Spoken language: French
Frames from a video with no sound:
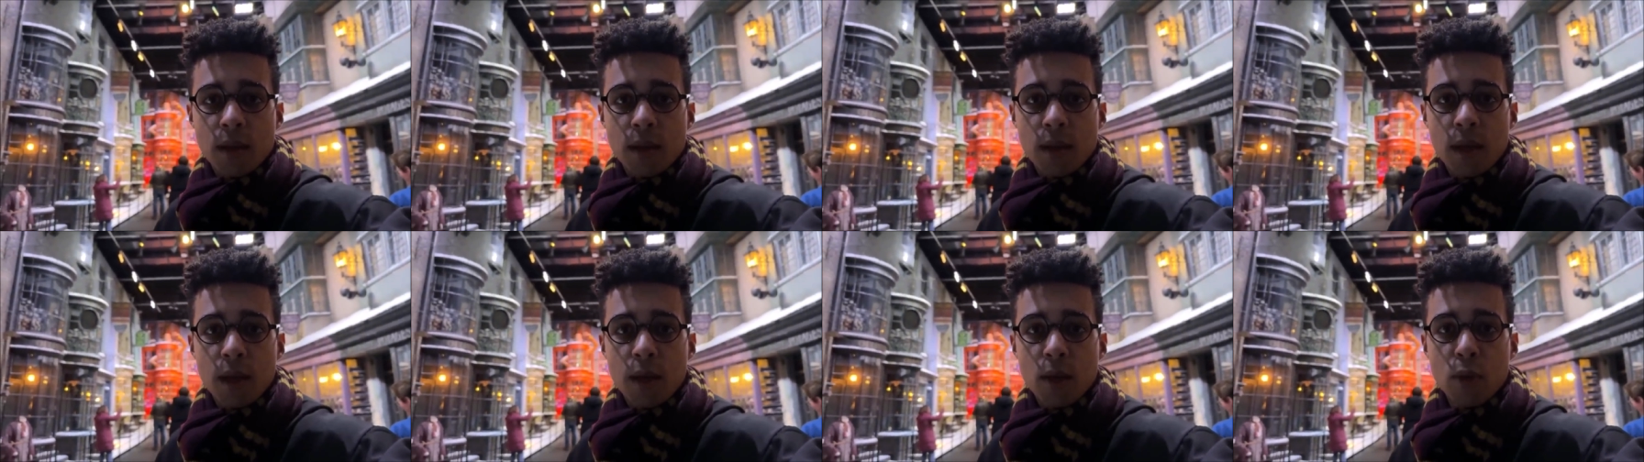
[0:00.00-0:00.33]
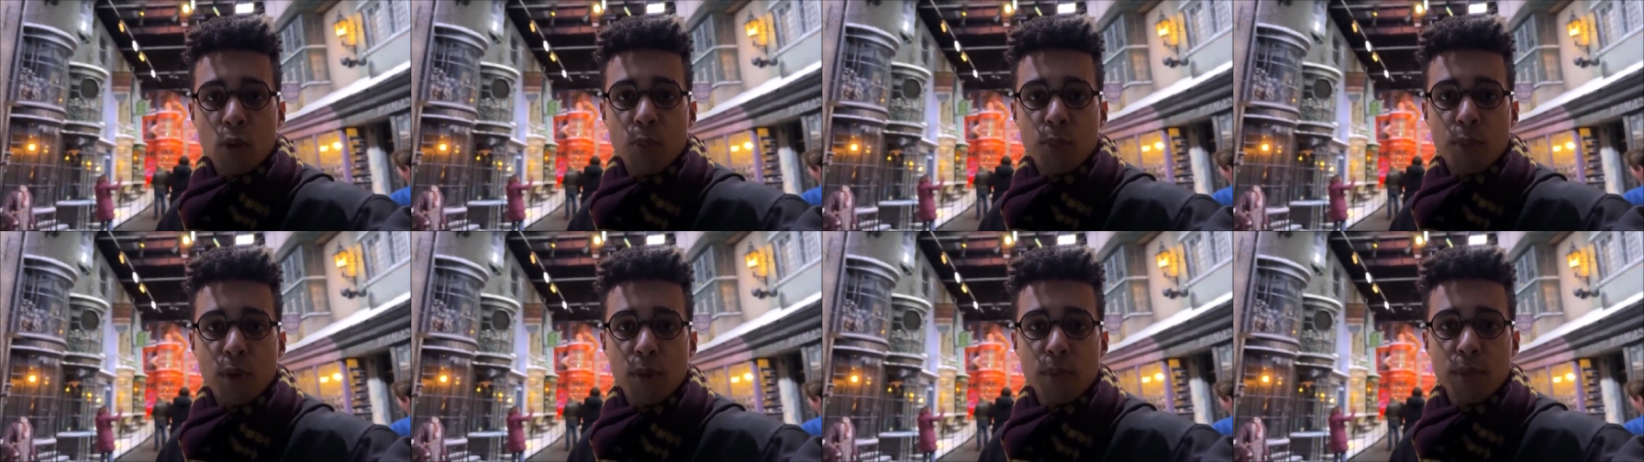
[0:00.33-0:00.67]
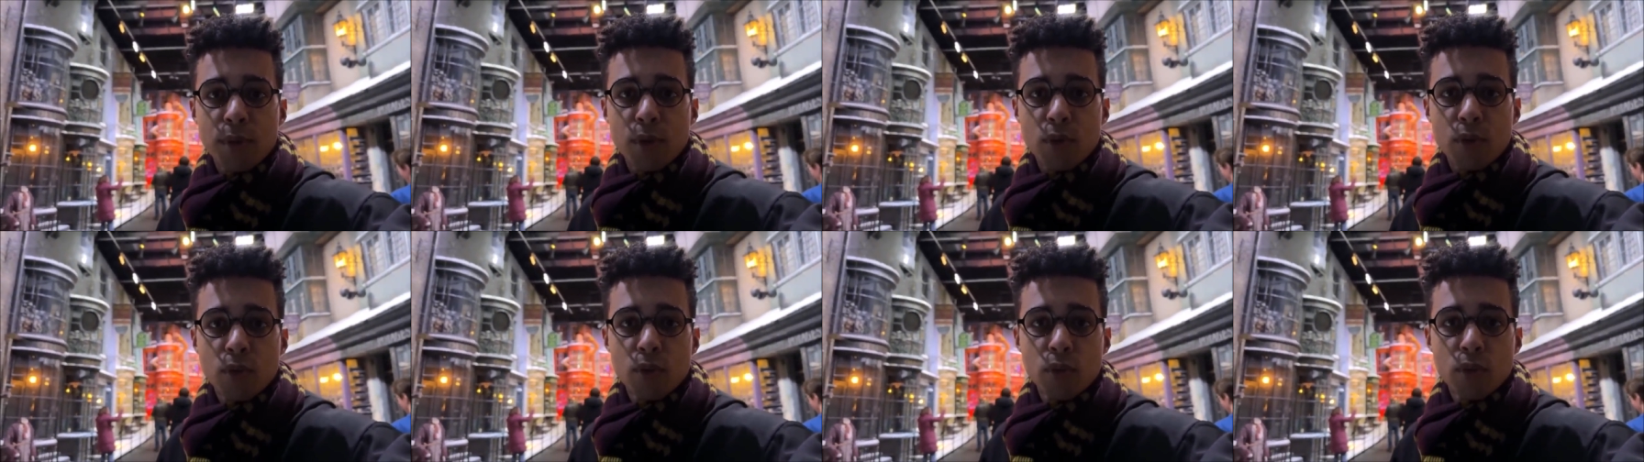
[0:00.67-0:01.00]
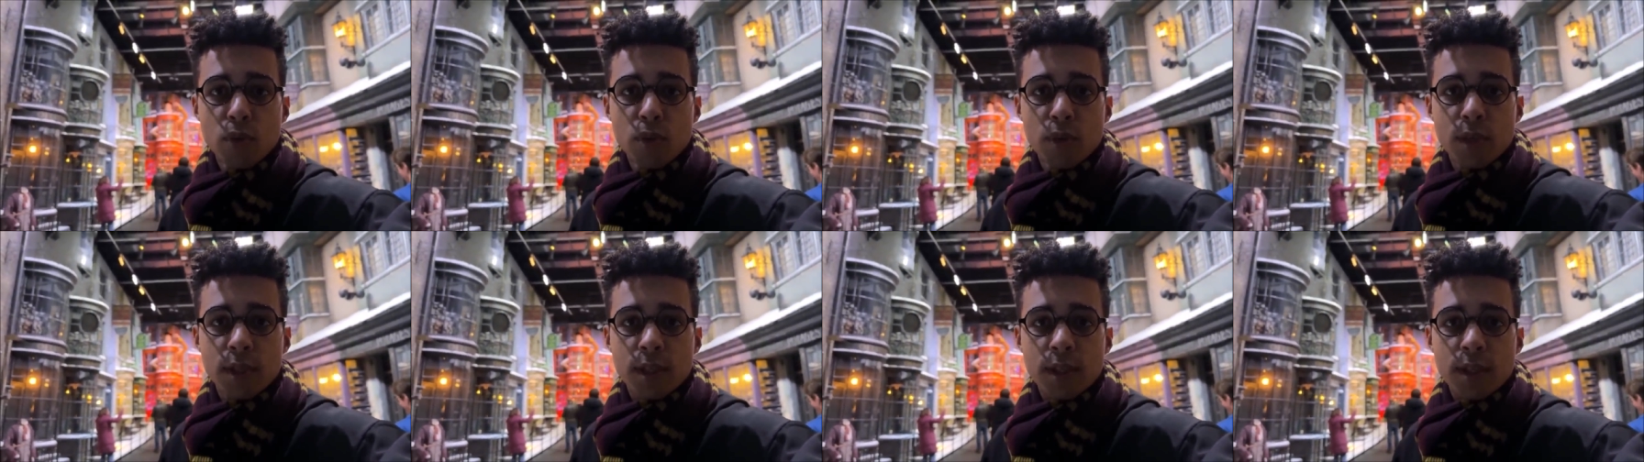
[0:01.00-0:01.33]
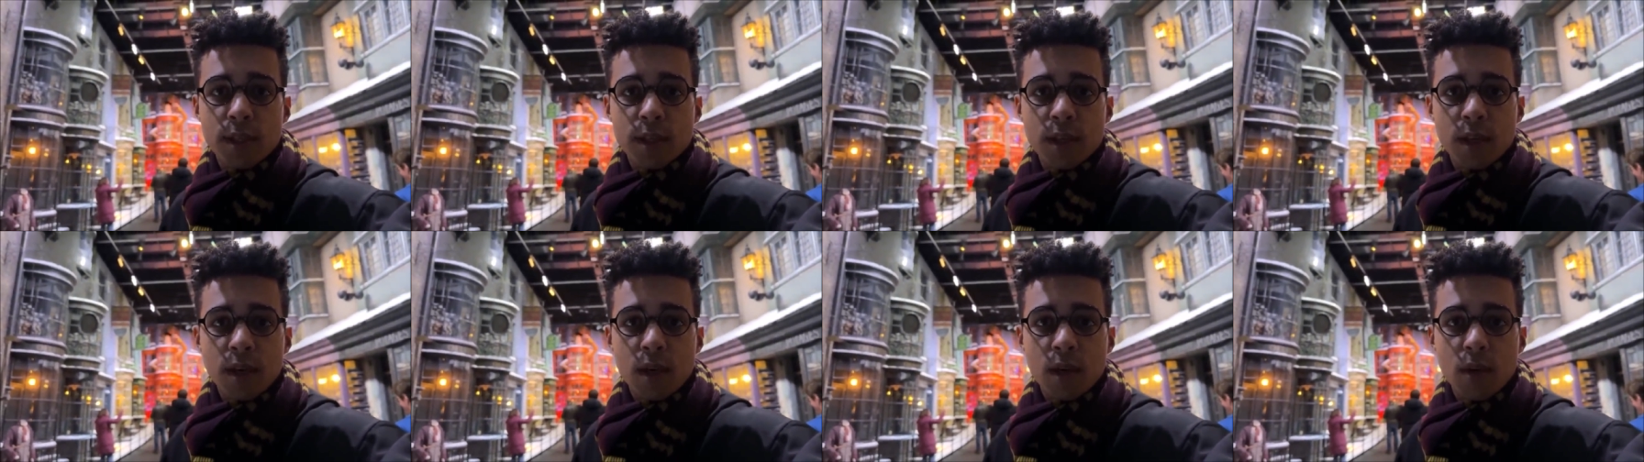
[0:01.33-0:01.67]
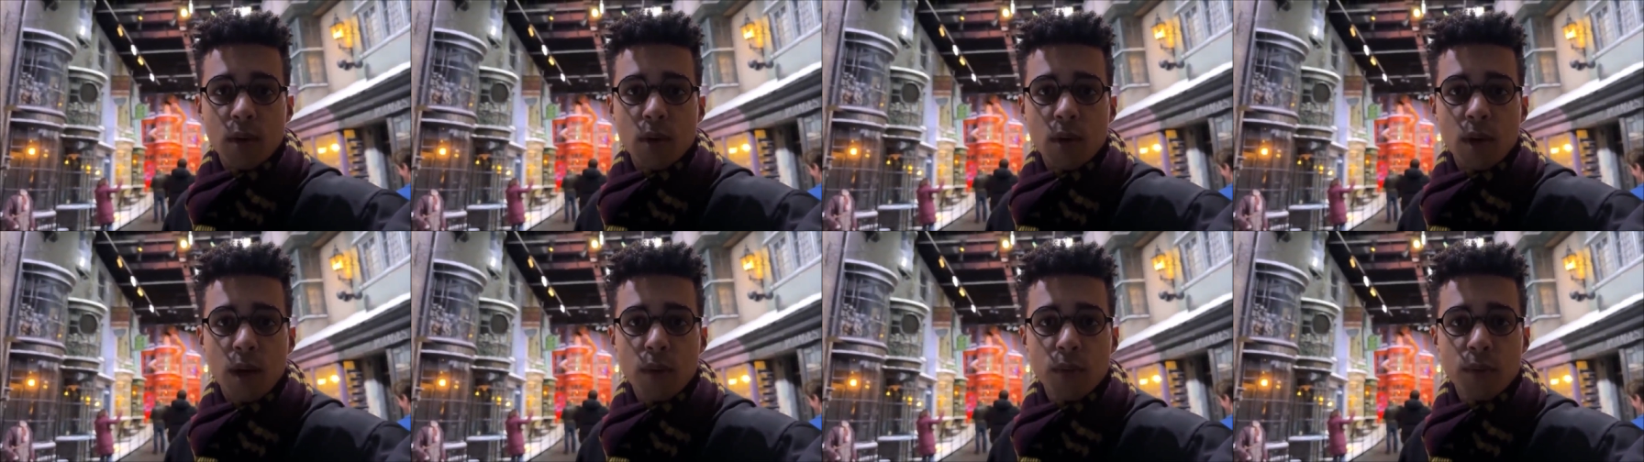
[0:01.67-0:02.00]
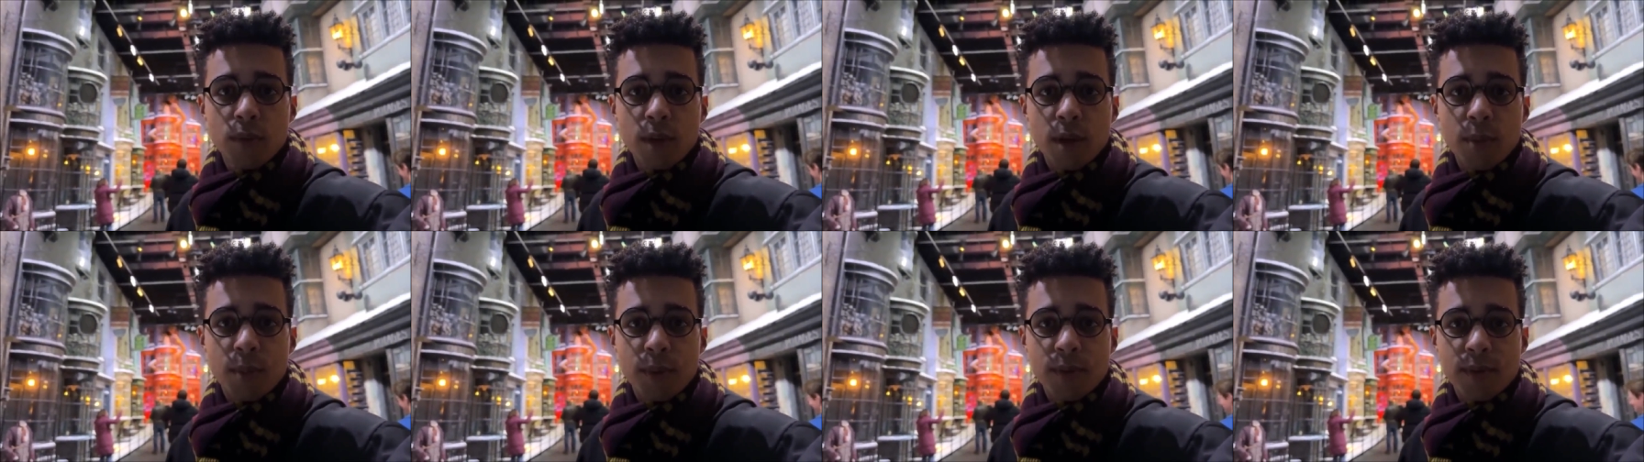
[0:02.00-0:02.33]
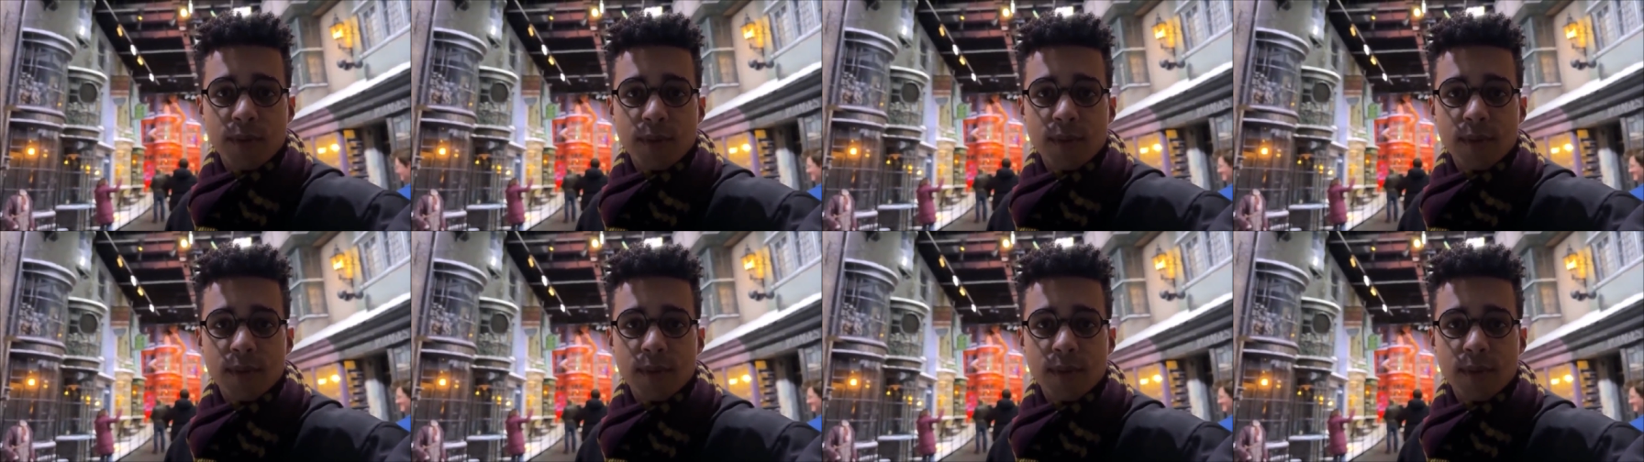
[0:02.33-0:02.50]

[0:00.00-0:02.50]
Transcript: Et le premier de nous deux qui rira aura une tapette.